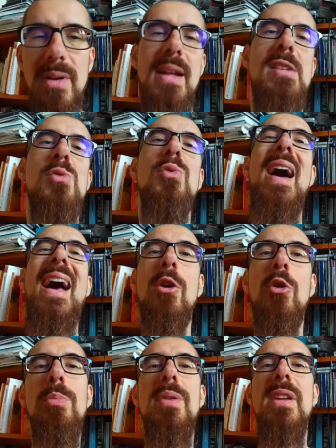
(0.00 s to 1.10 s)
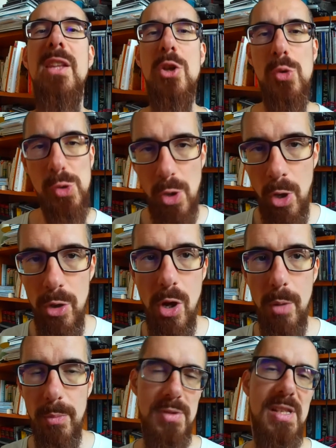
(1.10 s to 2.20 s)
Elles ont accompli des choses hors
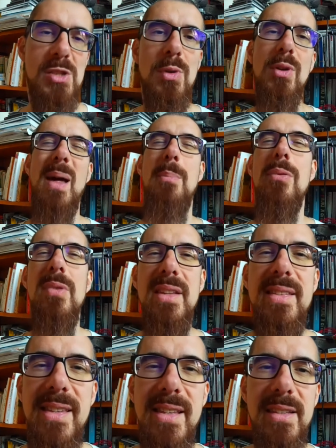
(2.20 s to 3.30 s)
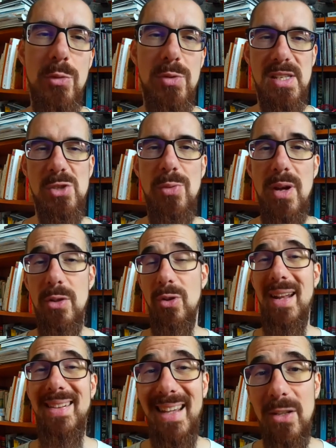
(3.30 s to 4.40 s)
normes, que ce soit dans la politique ou que ce soit dans
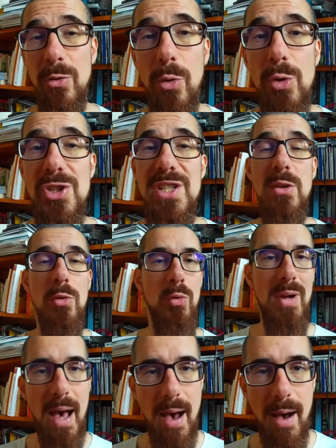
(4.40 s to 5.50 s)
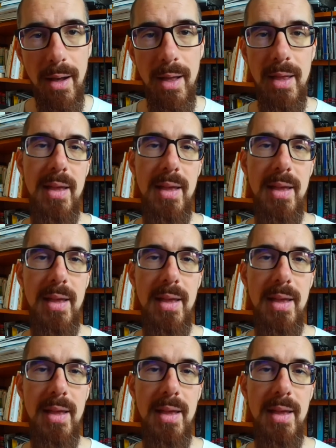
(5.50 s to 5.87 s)
la technologie ou l'art.